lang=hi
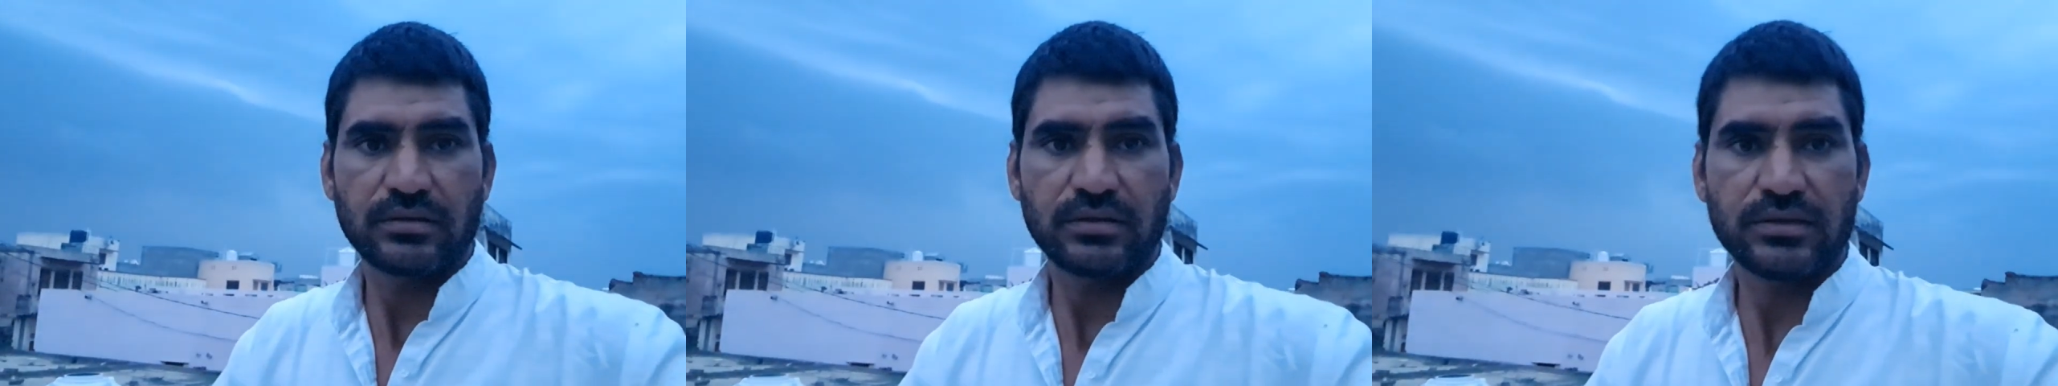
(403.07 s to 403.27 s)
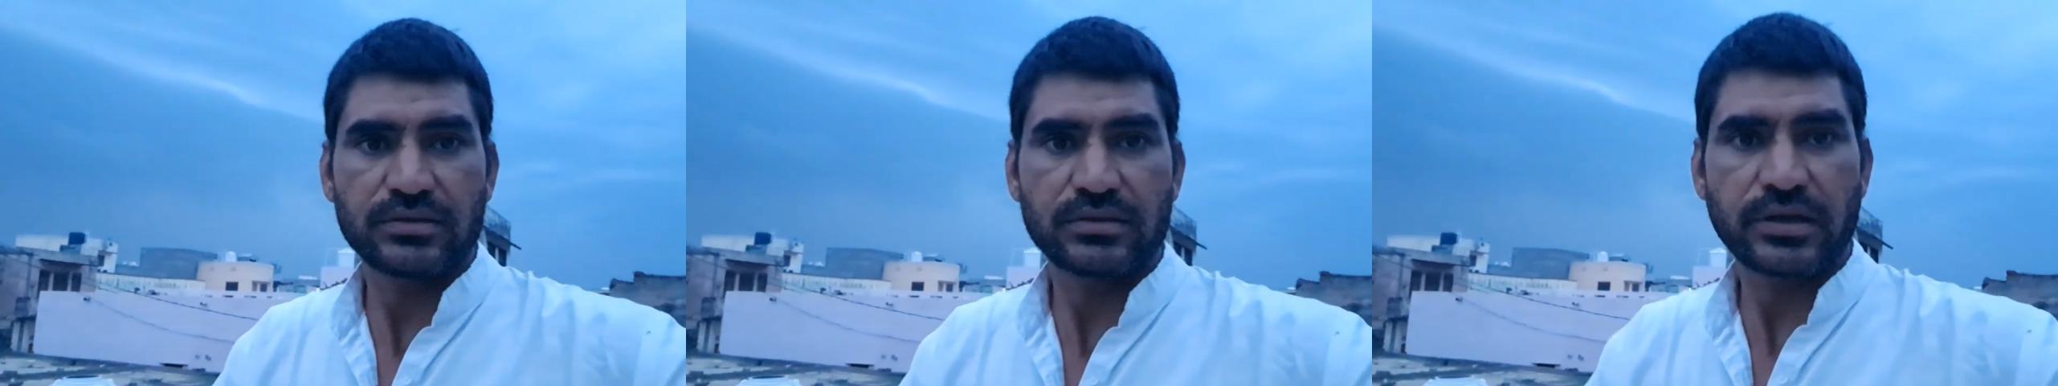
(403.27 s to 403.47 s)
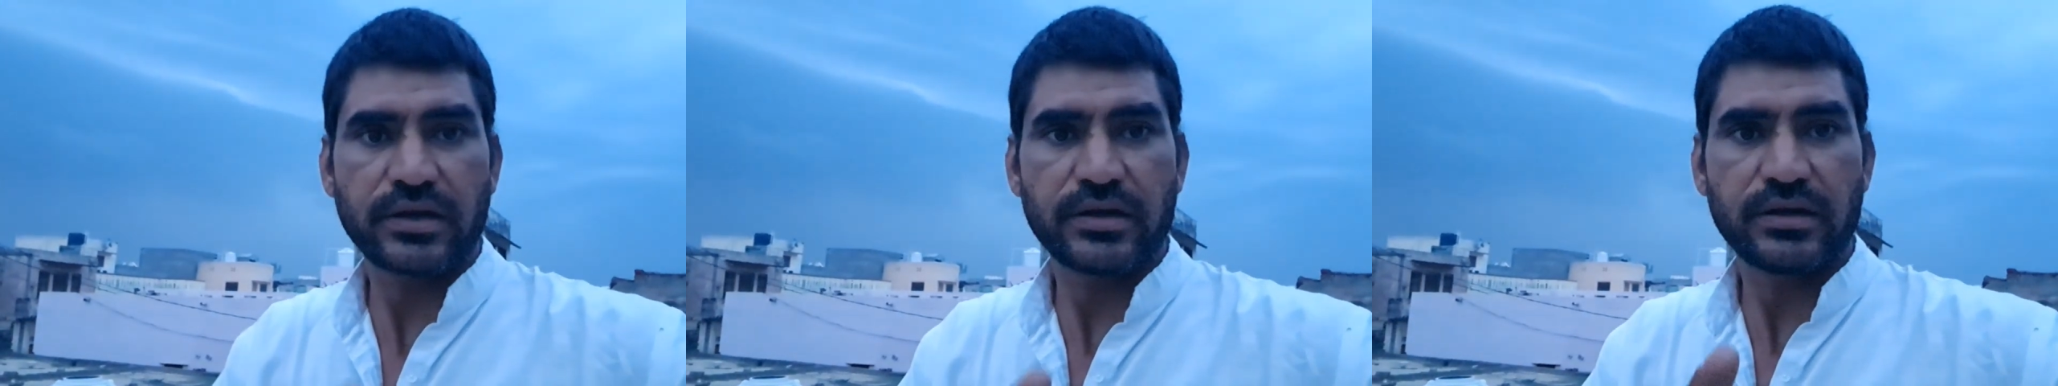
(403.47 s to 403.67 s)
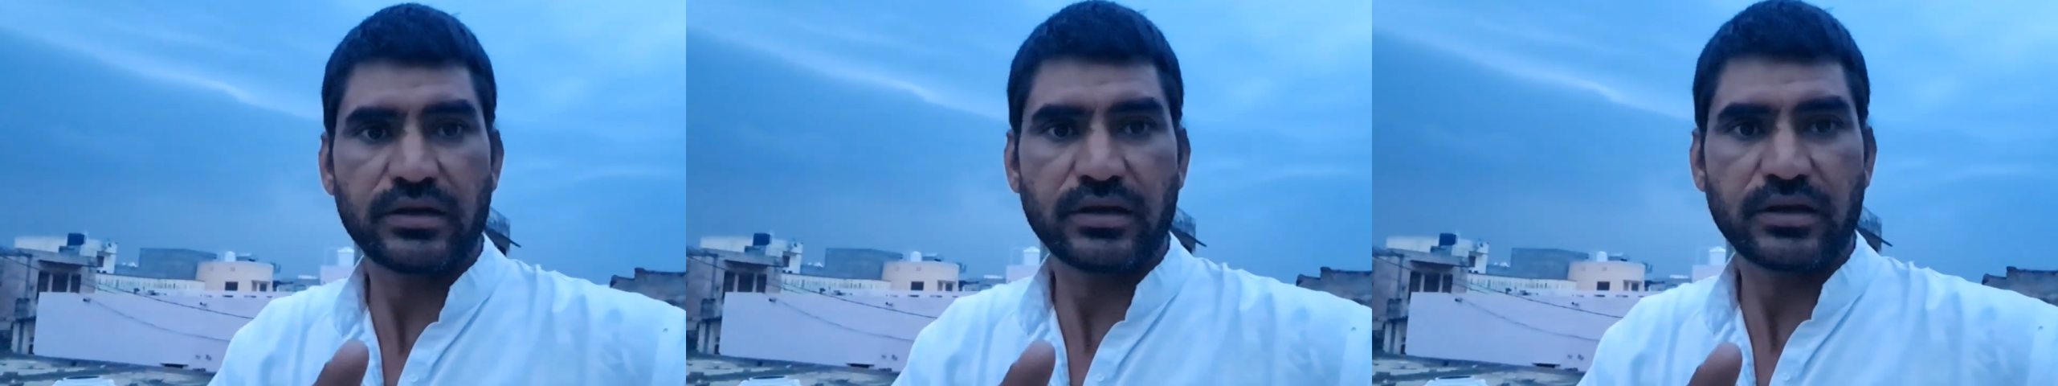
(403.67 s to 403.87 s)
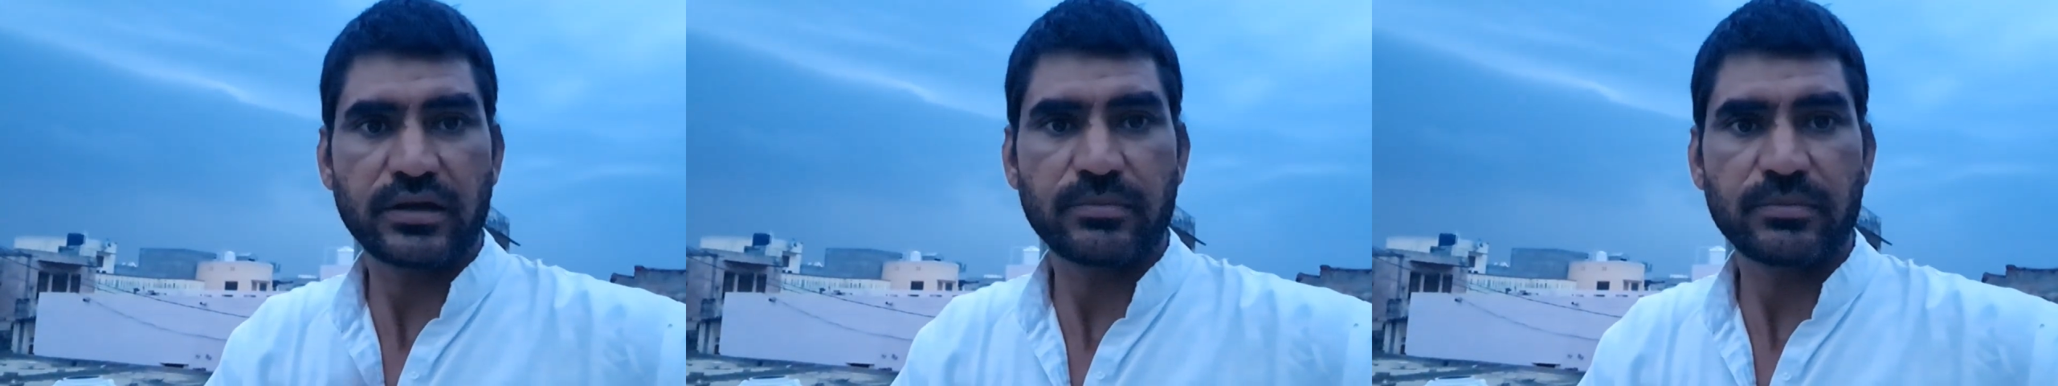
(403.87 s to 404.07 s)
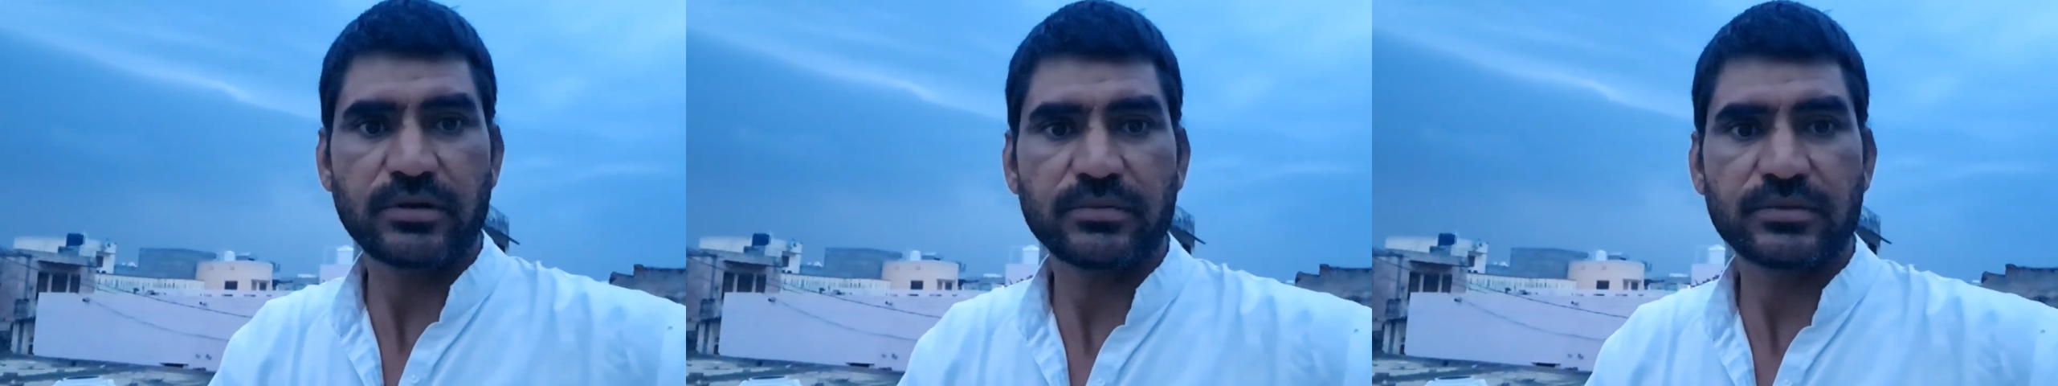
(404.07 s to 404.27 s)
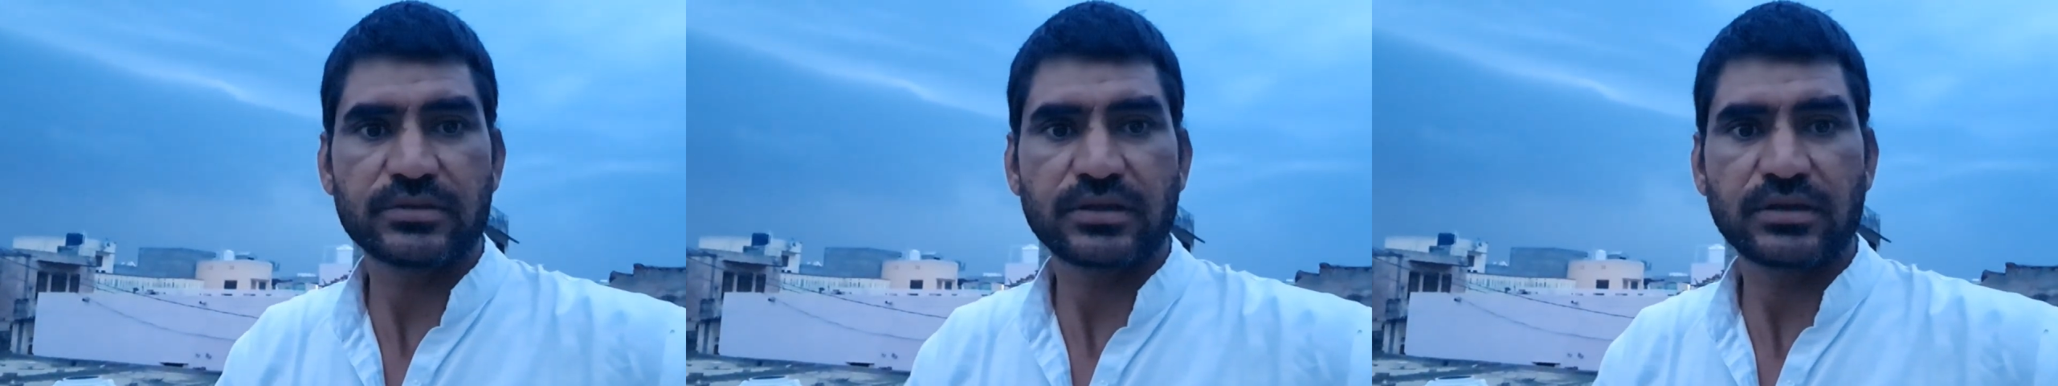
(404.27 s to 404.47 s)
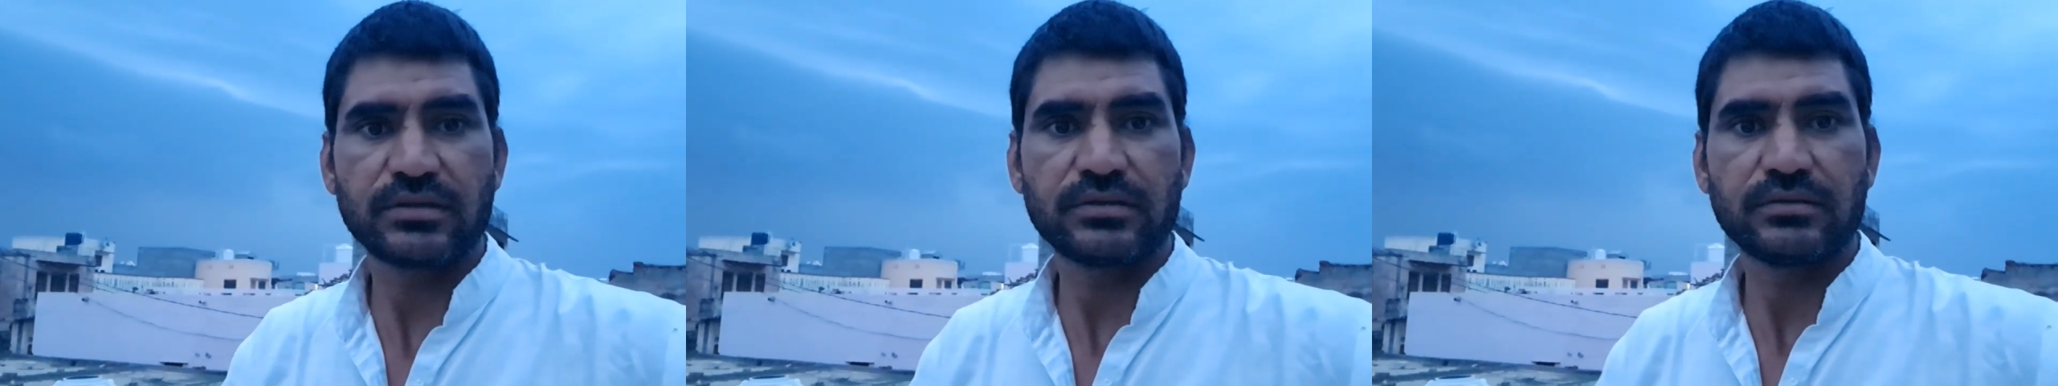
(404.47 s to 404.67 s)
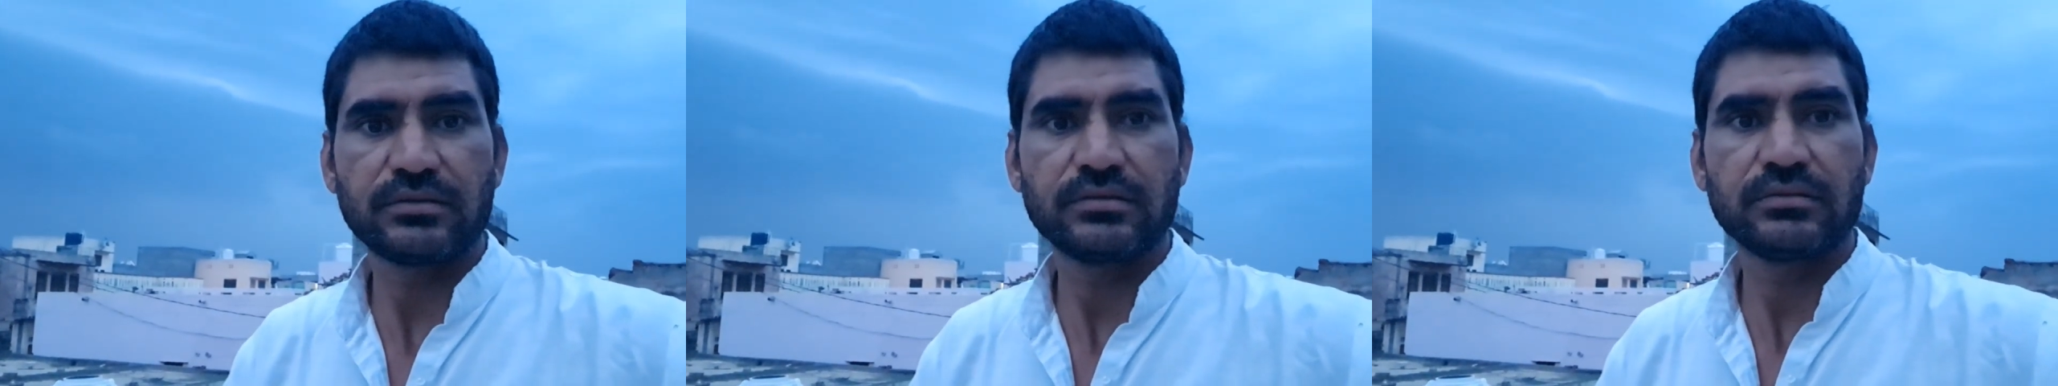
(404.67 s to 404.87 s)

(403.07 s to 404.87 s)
इस साइड के कैमरे में सही